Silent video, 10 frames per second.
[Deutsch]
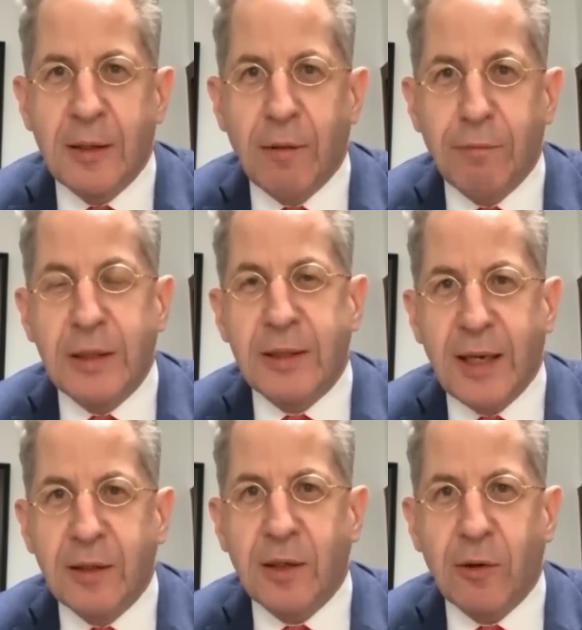viel
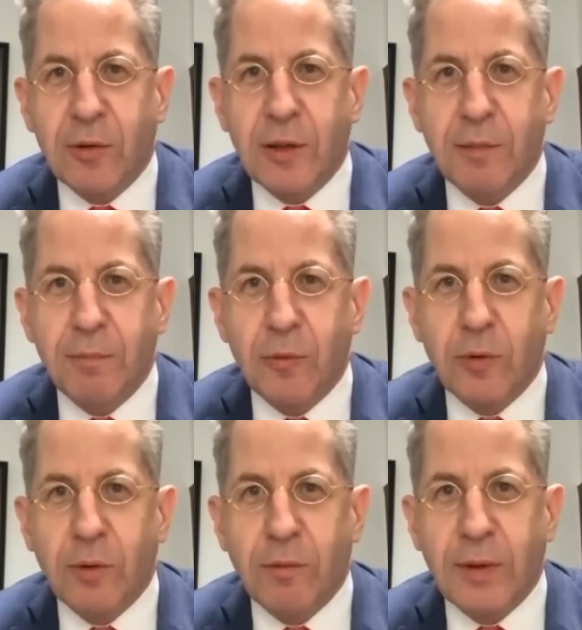Geld ausgeben
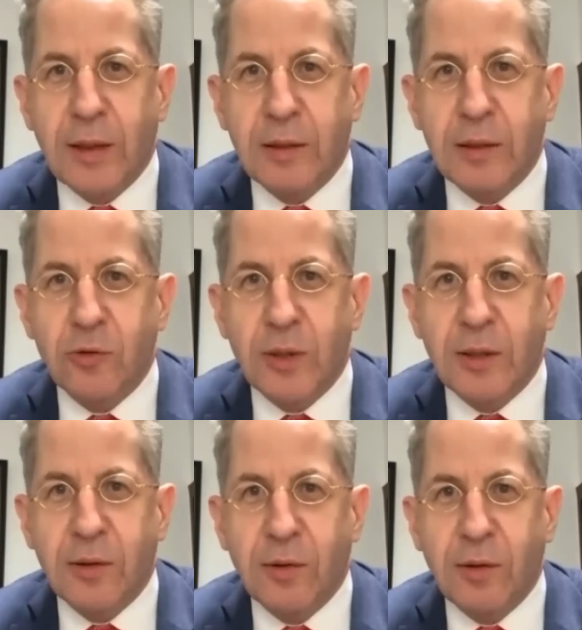muss, weil die
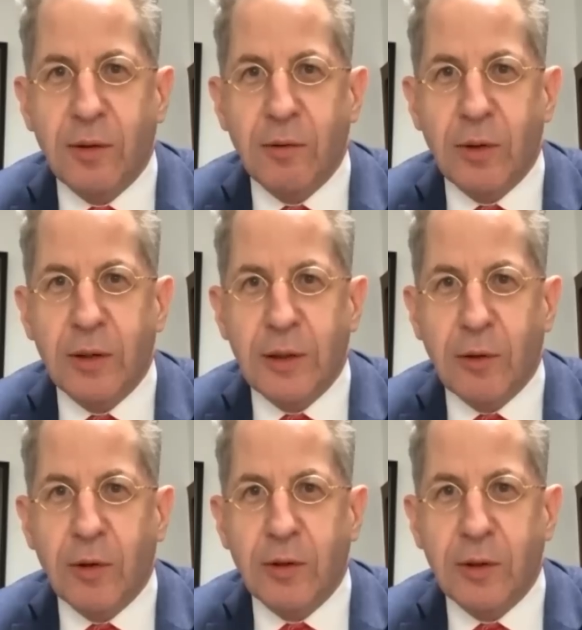Journalisten, die oder die
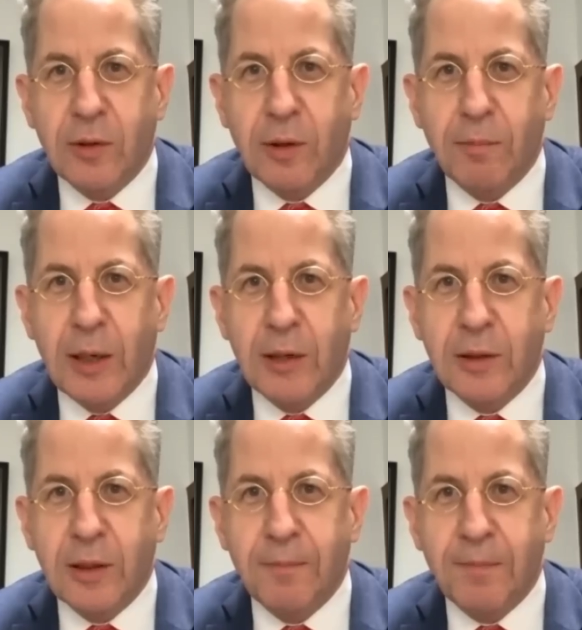Leute, die es gemacht
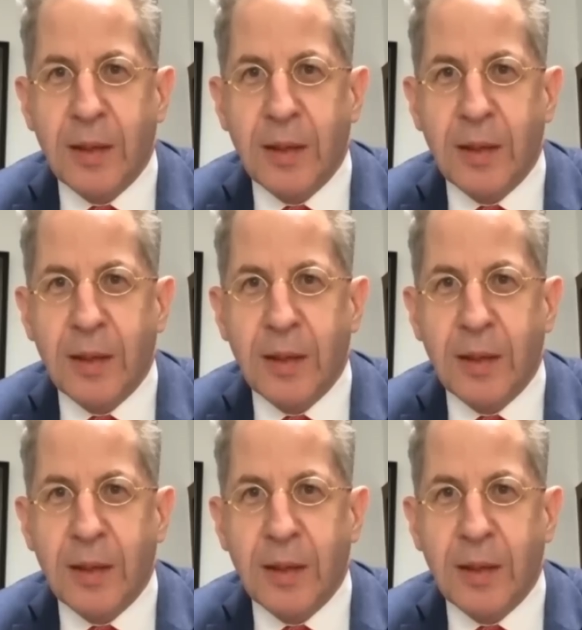haben,